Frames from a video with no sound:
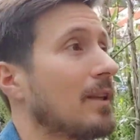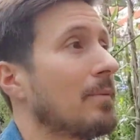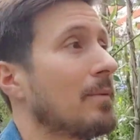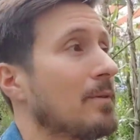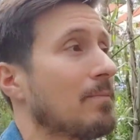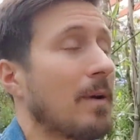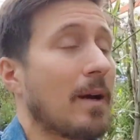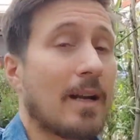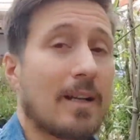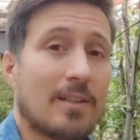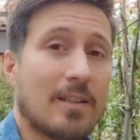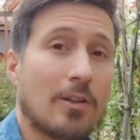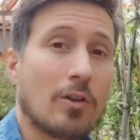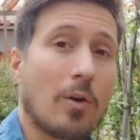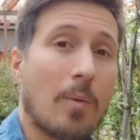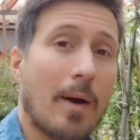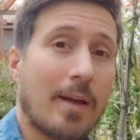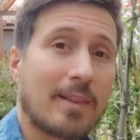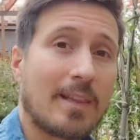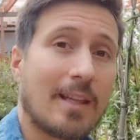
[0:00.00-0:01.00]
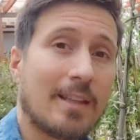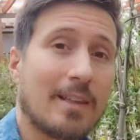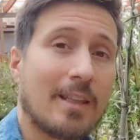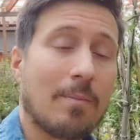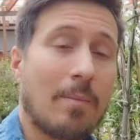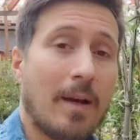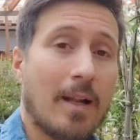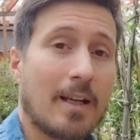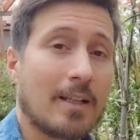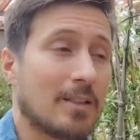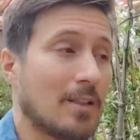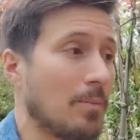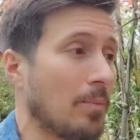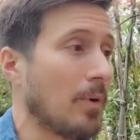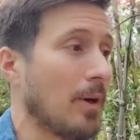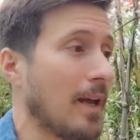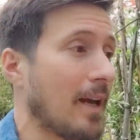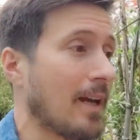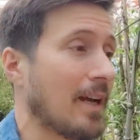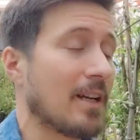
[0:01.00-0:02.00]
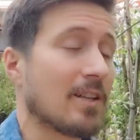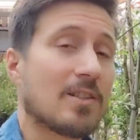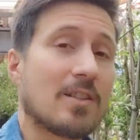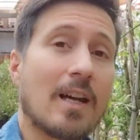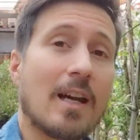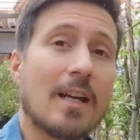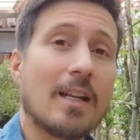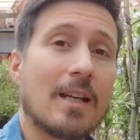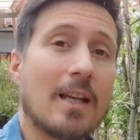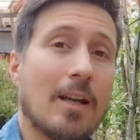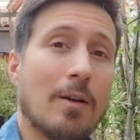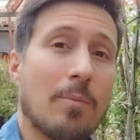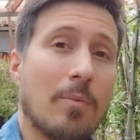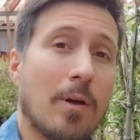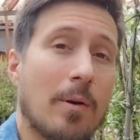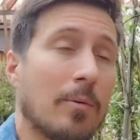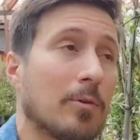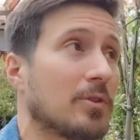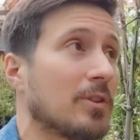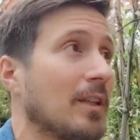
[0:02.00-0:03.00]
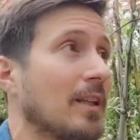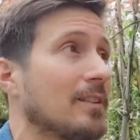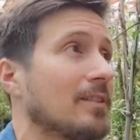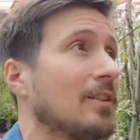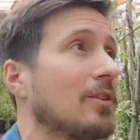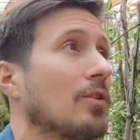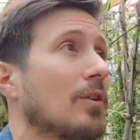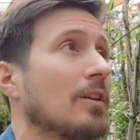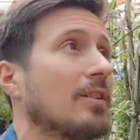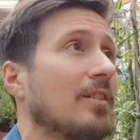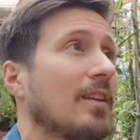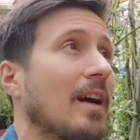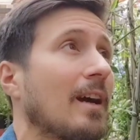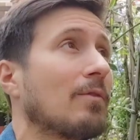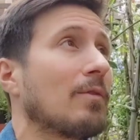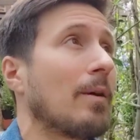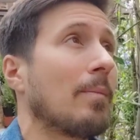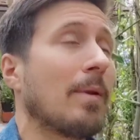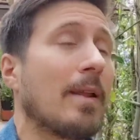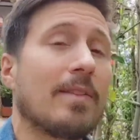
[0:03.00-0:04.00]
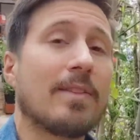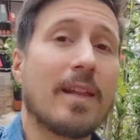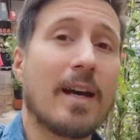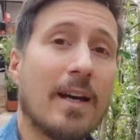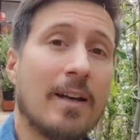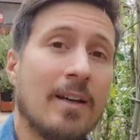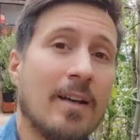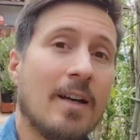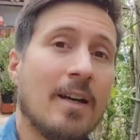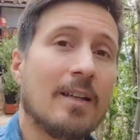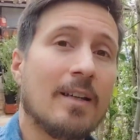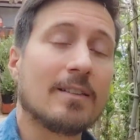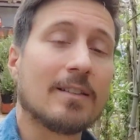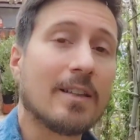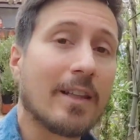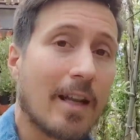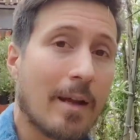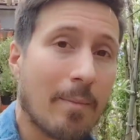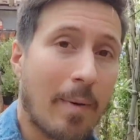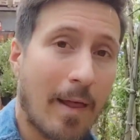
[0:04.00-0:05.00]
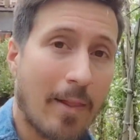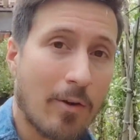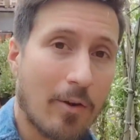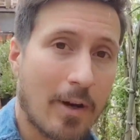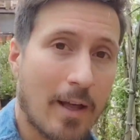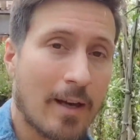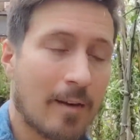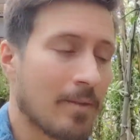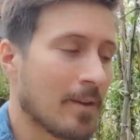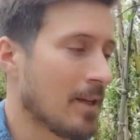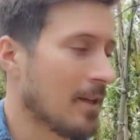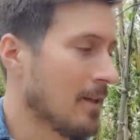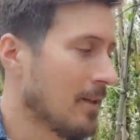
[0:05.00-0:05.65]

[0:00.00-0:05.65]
también va creciendo bastante para que se pueda enganchar y que lo podamos ir haciendo que se haga una planta trepadora.